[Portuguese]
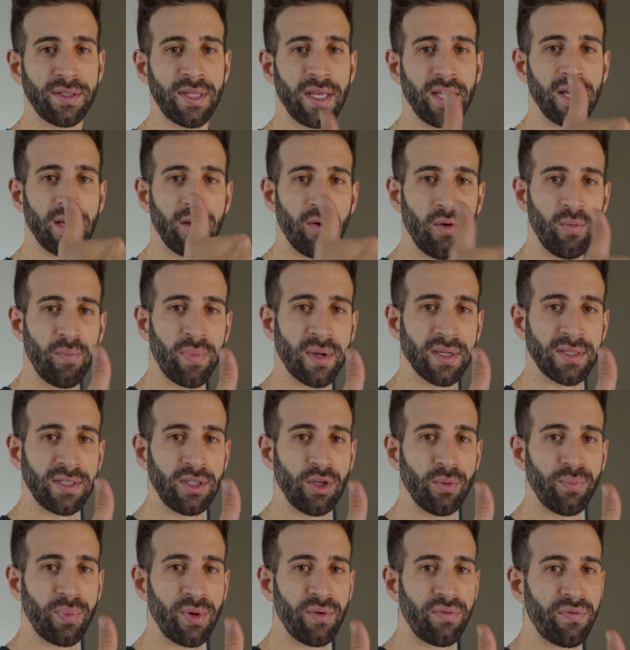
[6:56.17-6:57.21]
tenha um
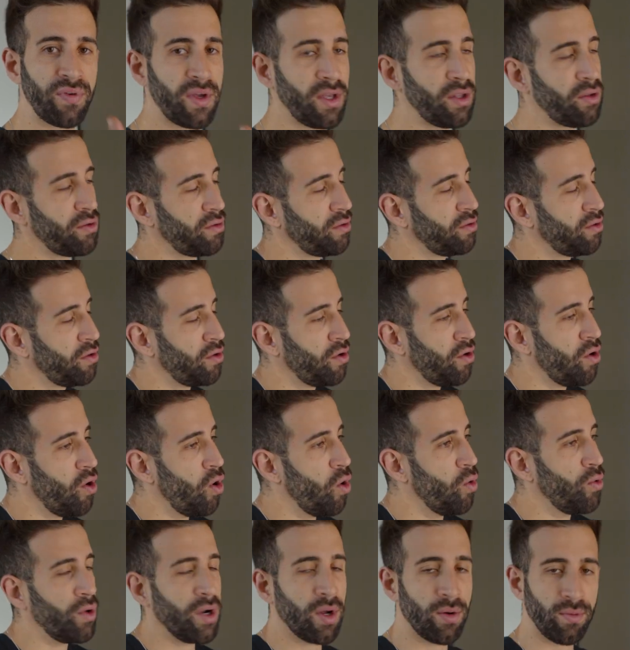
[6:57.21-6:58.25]
passeio perfeito
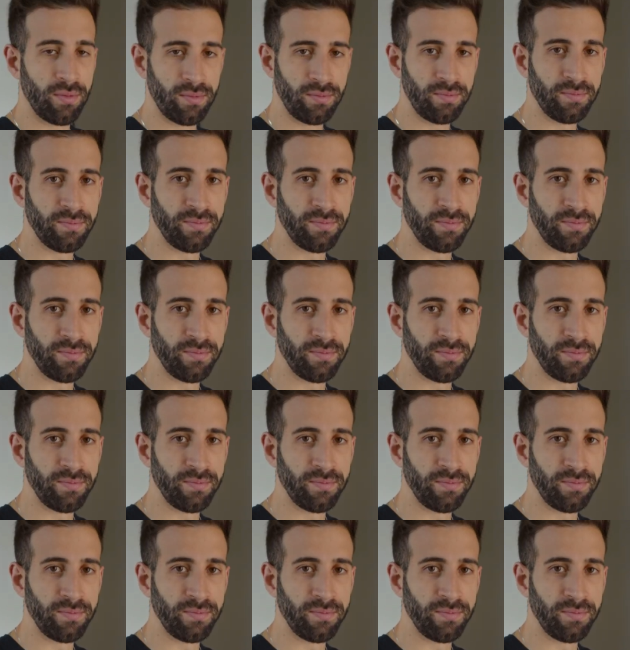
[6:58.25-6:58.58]
ou não.